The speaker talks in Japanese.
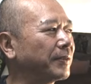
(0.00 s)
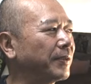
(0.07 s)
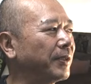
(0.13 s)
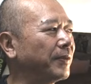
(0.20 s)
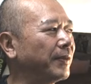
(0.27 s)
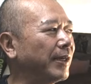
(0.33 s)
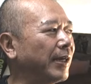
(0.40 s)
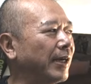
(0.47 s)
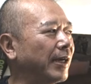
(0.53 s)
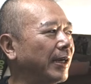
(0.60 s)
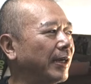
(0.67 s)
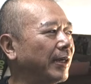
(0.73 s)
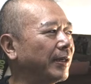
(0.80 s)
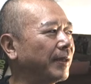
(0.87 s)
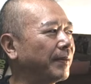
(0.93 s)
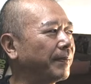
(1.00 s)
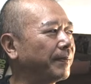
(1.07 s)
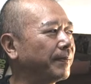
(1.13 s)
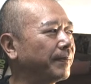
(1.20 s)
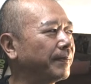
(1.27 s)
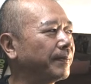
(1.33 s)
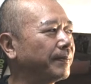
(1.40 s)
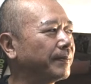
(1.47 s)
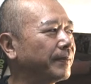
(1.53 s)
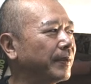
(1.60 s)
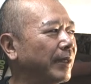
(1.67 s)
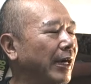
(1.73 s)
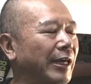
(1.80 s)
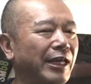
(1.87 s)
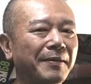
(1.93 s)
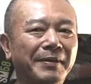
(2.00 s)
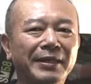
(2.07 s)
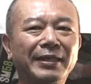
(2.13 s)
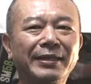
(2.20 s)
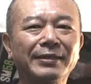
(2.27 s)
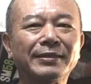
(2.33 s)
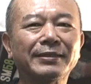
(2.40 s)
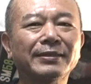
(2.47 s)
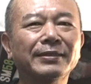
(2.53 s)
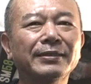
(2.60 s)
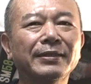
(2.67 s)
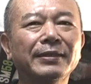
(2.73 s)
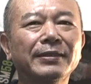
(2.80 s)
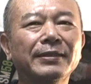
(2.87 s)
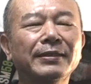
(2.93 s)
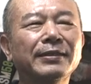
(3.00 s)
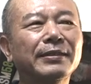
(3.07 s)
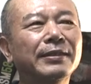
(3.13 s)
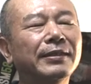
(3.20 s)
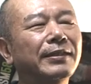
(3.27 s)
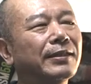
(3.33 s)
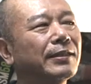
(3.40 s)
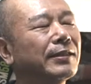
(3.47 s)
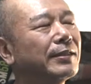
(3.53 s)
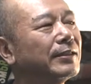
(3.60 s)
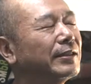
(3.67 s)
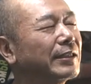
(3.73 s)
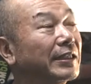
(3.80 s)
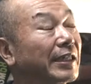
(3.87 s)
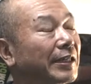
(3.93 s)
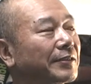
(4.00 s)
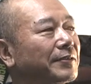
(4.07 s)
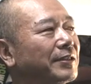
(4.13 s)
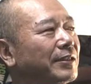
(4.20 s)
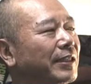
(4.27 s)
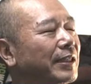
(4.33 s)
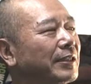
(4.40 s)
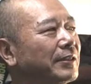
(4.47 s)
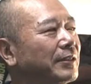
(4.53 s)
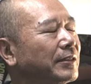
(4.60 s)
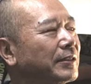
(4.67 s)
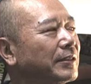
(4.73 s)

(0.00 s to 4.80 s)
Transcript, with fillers: これは誤りです。じゃあ逆にね、